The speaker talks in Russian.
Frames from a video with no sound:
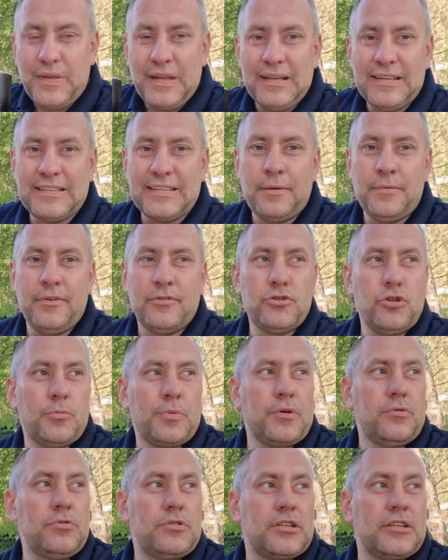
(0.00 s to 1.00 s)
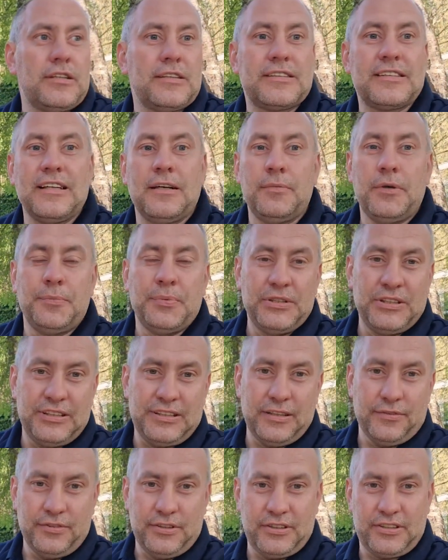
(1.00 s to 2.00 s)
Самого доброго утра, самой
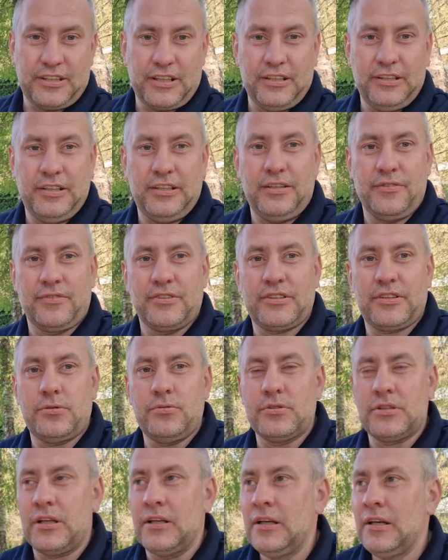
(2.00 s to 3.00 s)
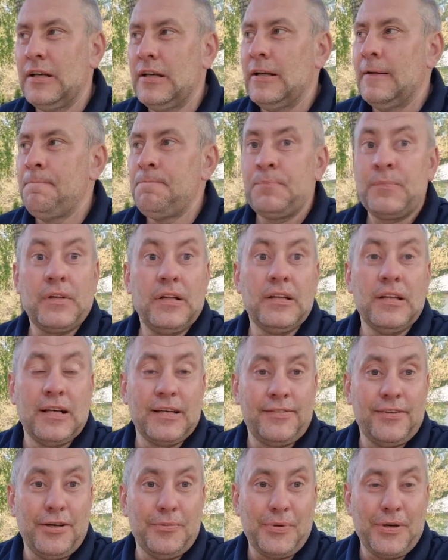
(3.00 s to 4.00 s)
позитивной стране Евросоюза.
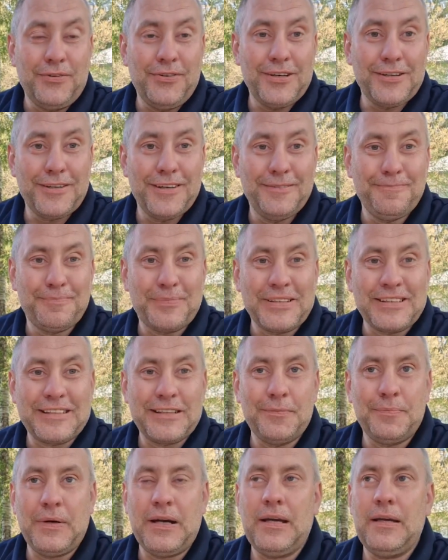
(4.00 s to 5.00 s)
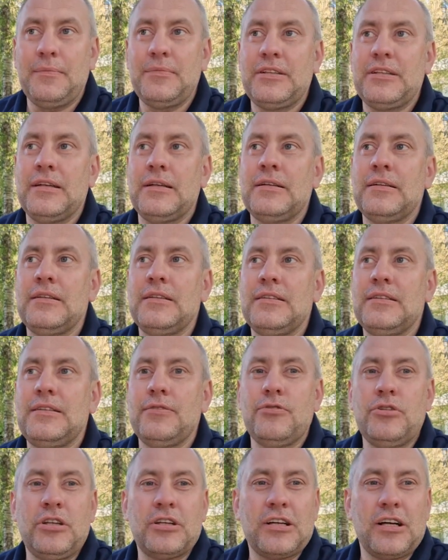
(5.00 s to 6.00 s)
Латвия, привет, просыпаемся.
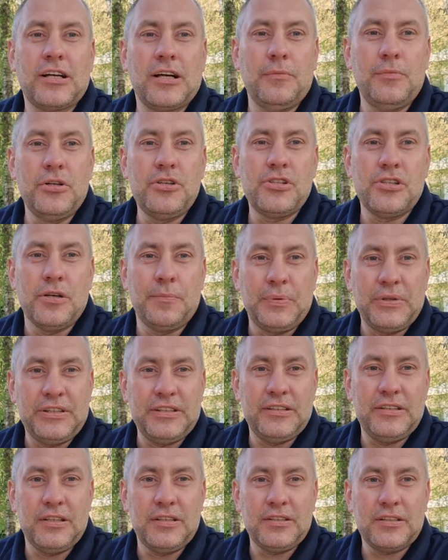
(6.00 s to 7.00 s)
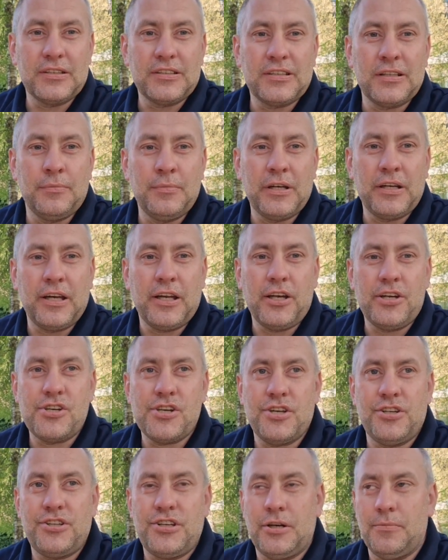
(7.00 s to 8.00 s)
Сегодня, как обычно, о президенте, самая
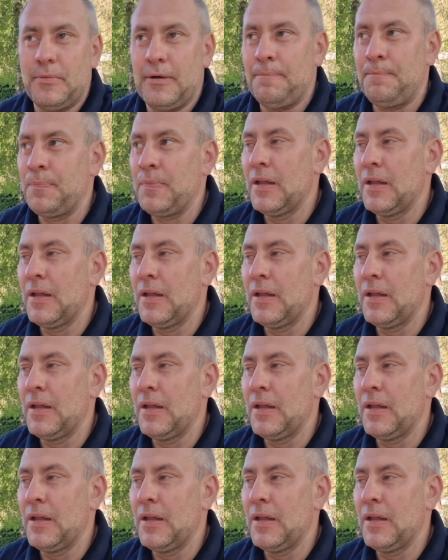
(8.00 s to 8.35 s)
горячая тема.